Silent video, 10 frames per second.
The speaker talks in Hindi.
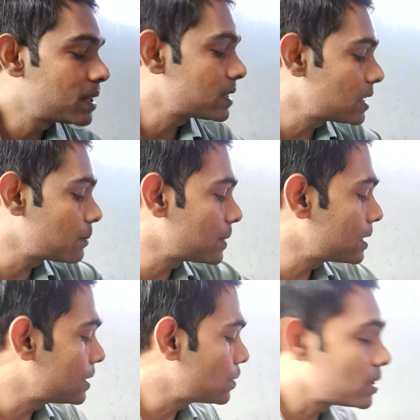जैसे
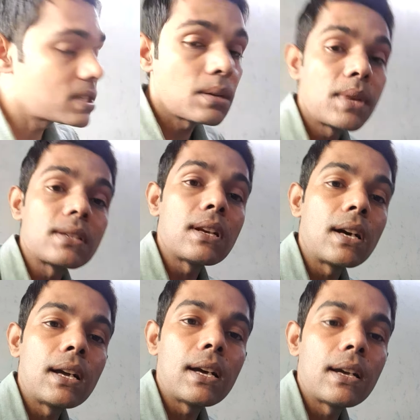हमने यू बेस
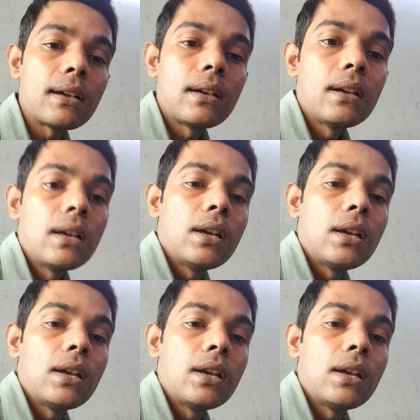लगाया है